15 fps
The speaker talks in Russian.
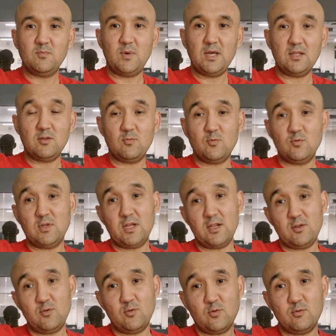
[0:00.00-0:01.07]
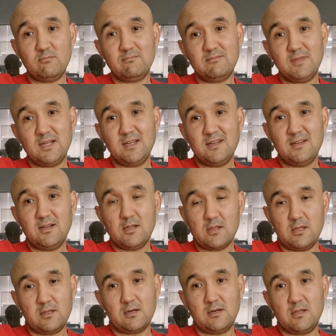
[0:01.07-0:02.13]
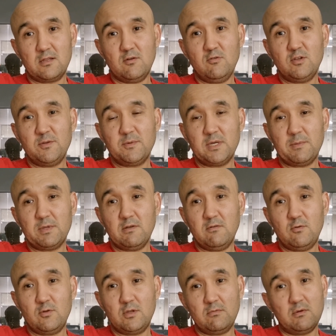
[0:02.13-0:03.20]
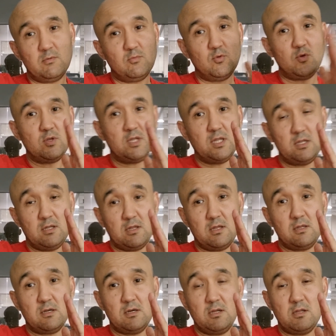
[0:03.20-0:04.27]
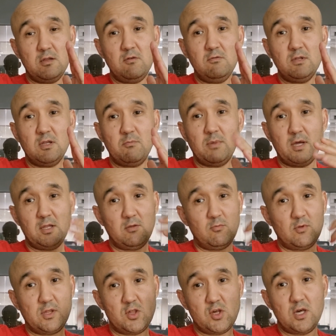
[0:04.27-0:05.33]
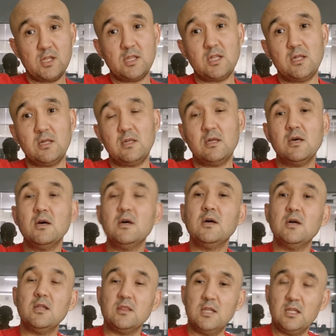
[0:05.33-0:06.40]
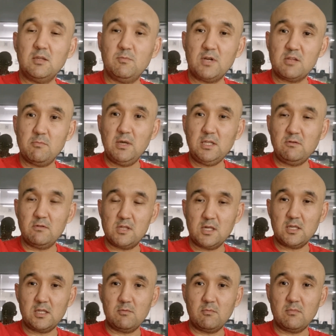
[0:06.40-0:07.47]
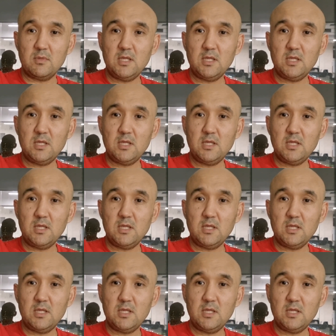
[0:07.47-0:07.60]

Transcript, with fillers: Поэтому наряду централизованными криптовалютами а будет и децентрализованный, поэтому сейчас и надо присматриваться к ним.